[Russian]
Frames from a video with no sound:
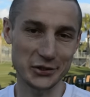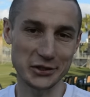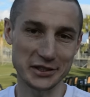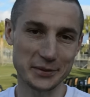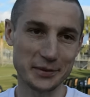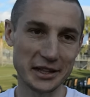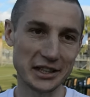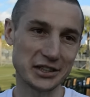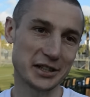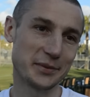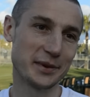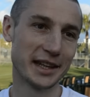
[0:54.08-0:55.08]
хочется
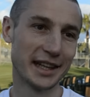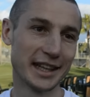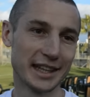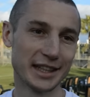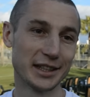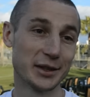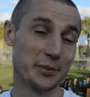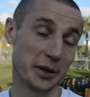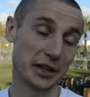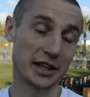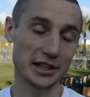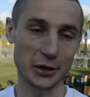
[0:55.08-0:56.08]
болельщикам
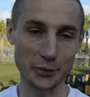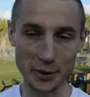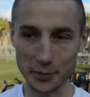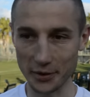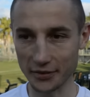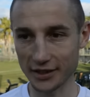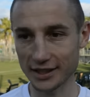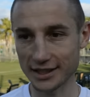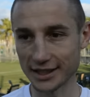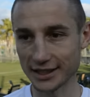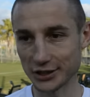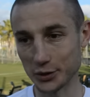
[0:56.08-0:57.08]
передать огромный привет,
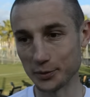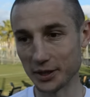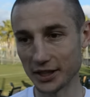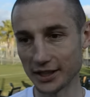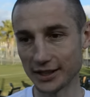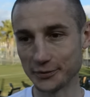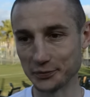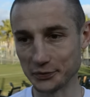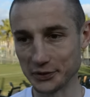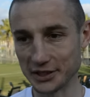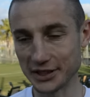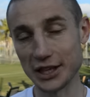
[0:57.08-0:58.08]
чтобы они
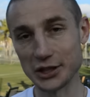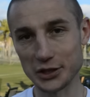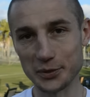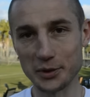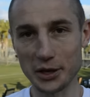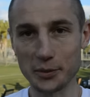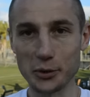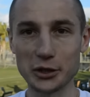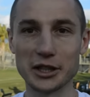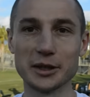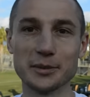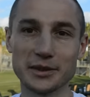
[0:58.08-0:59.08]
знали, что мы
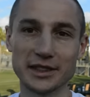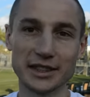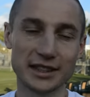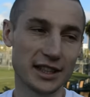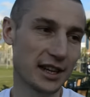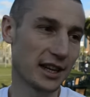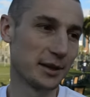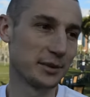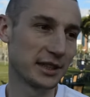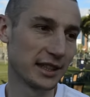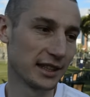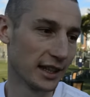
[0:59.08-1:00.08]
работаем и
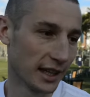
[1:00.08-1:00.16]
стараемся